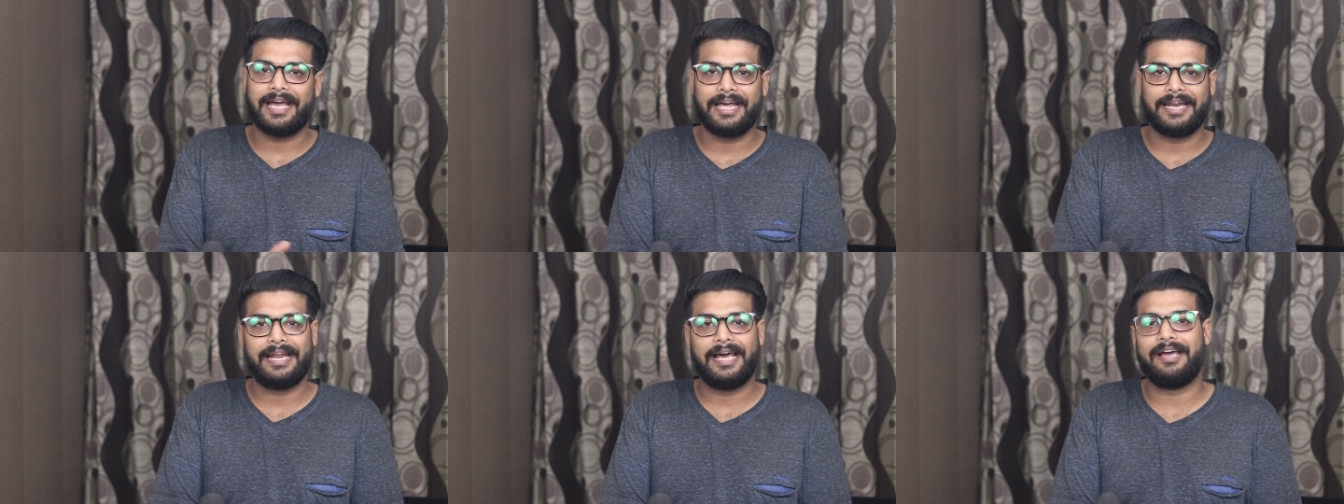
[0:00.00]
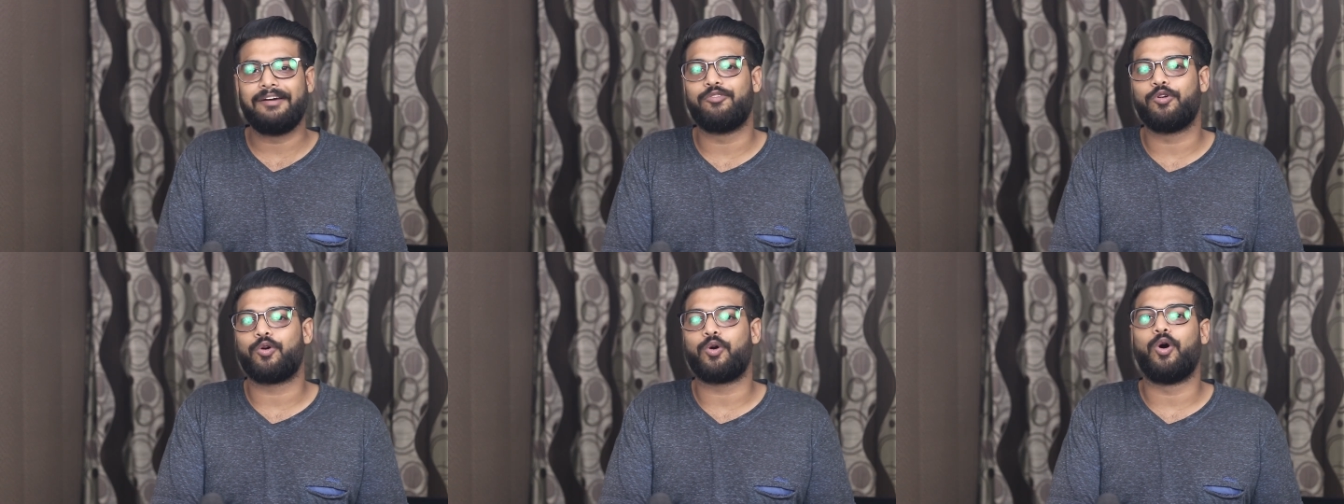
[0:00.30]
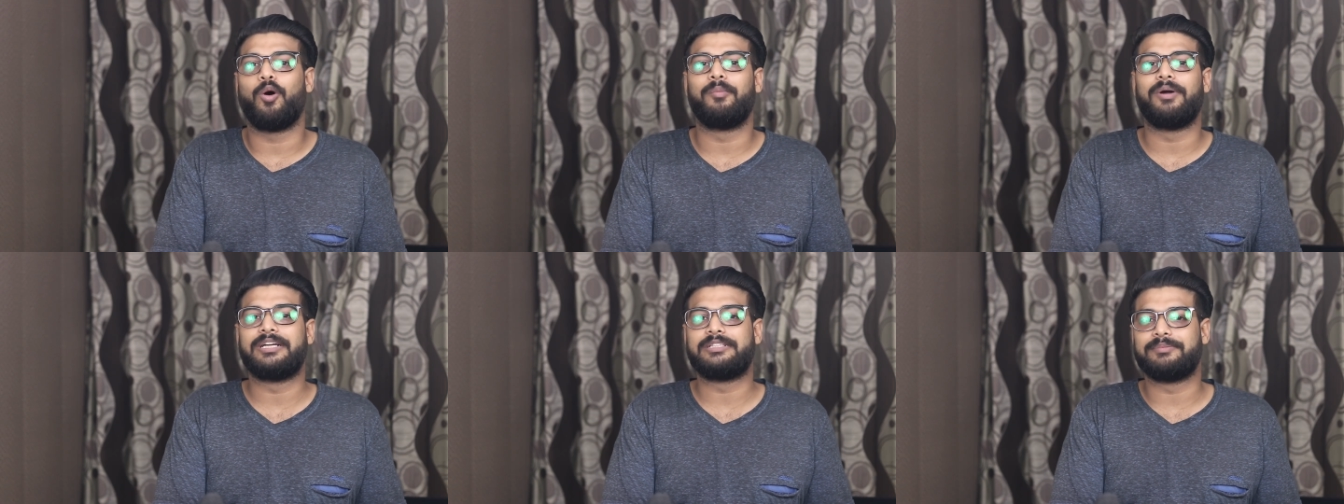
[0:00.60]
कहना है वो
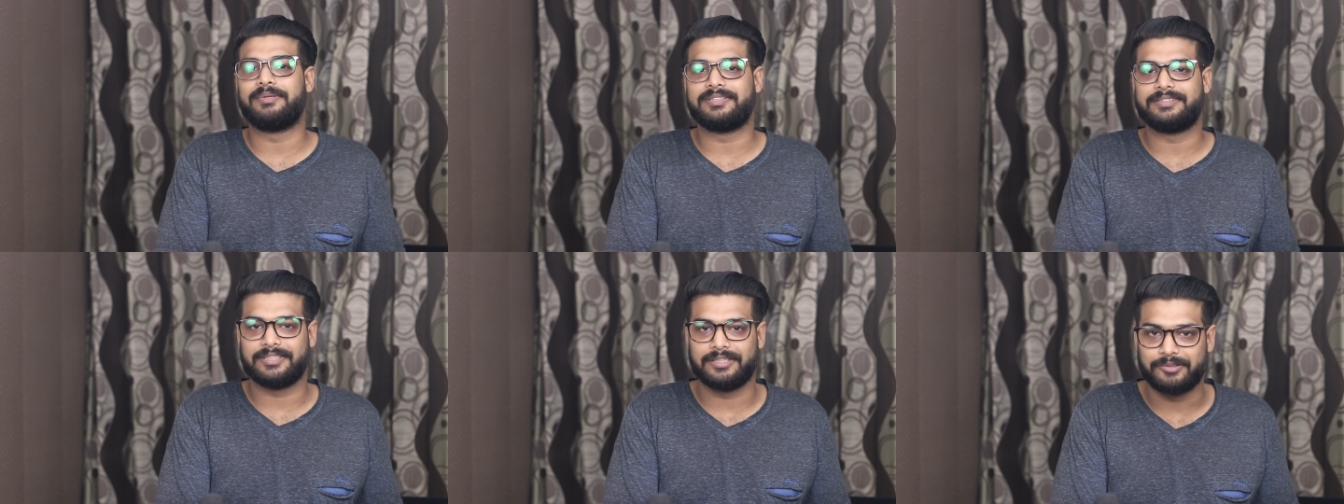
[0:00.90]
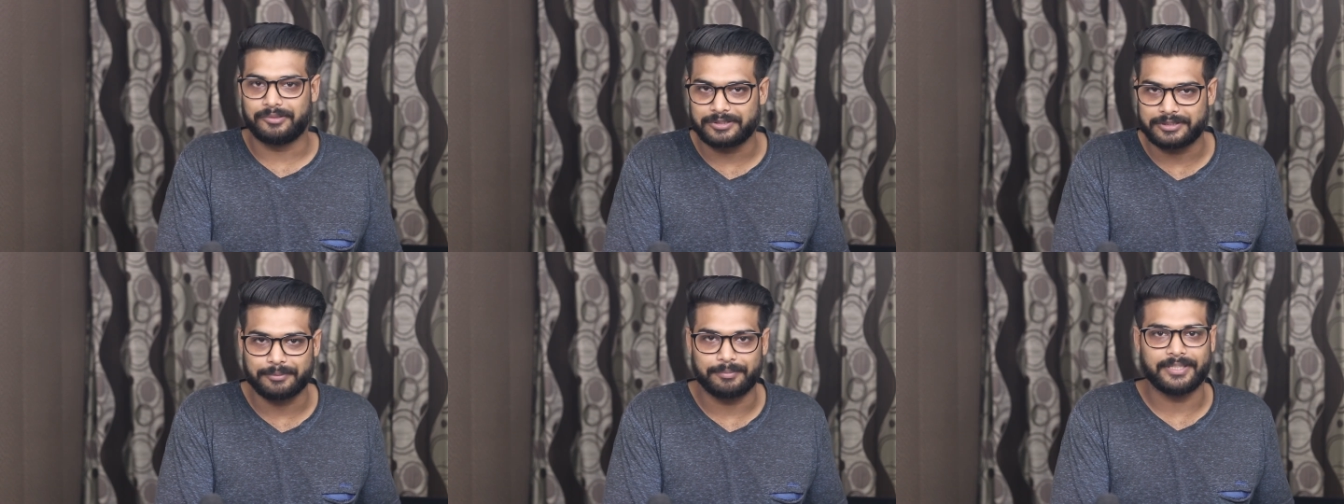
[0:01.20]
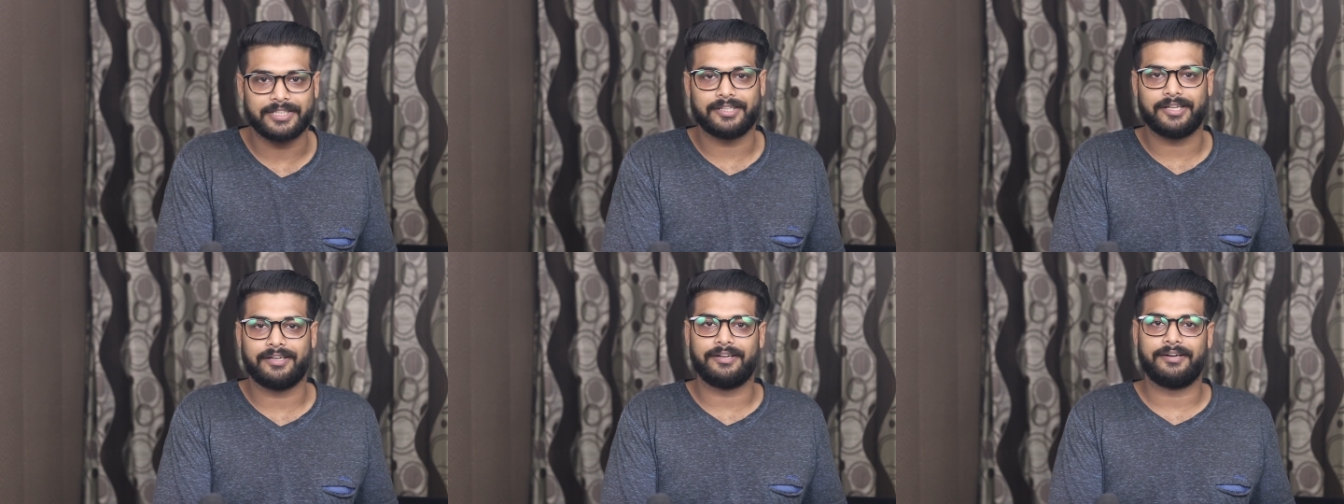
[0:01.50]
कॉमेंट में जरूर से
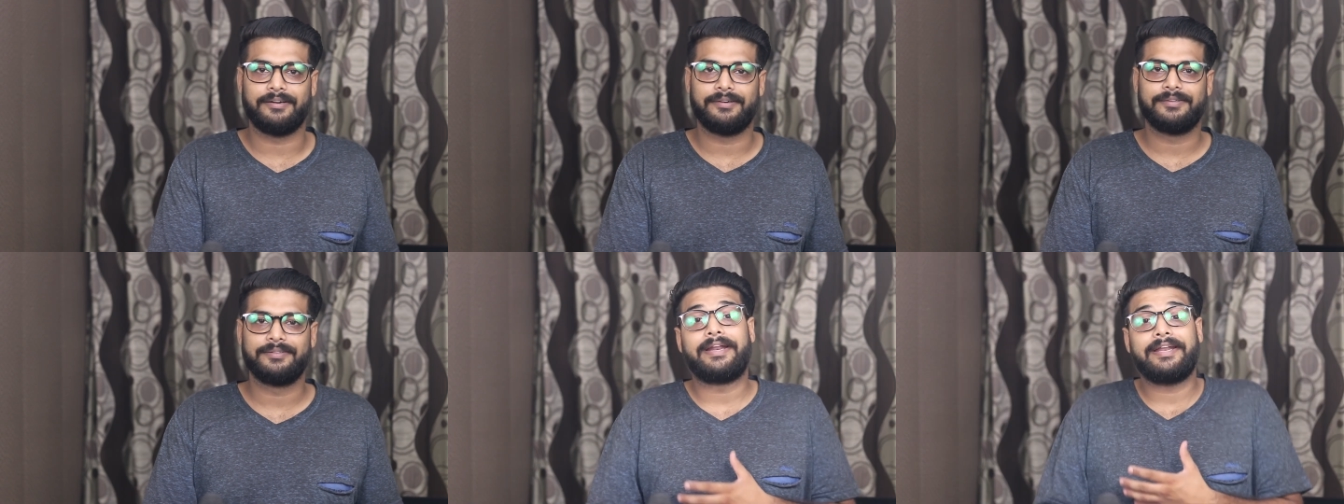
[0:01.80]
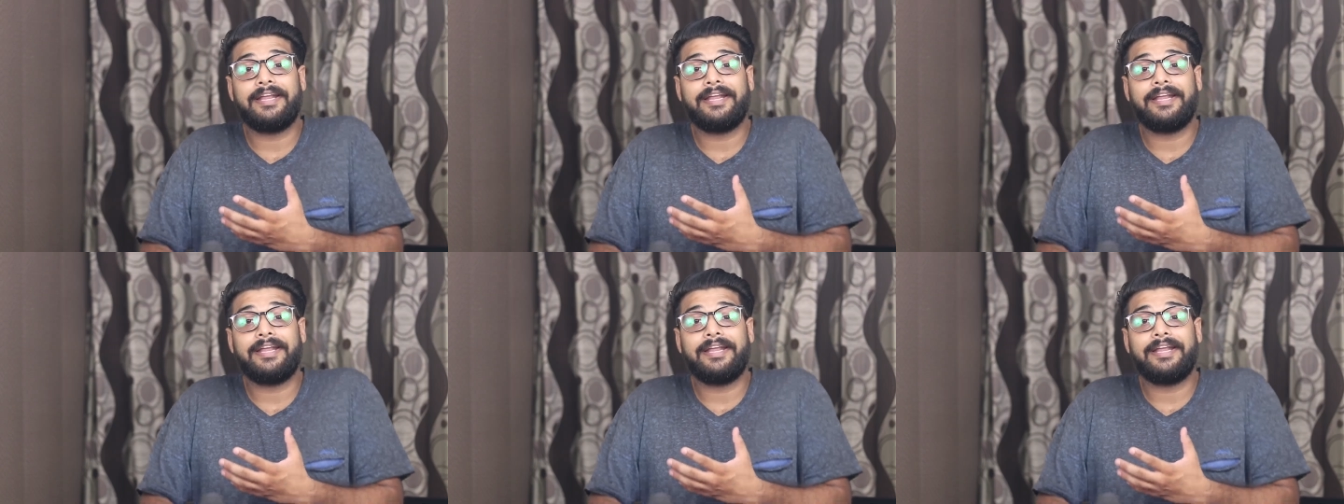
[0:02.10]
बताना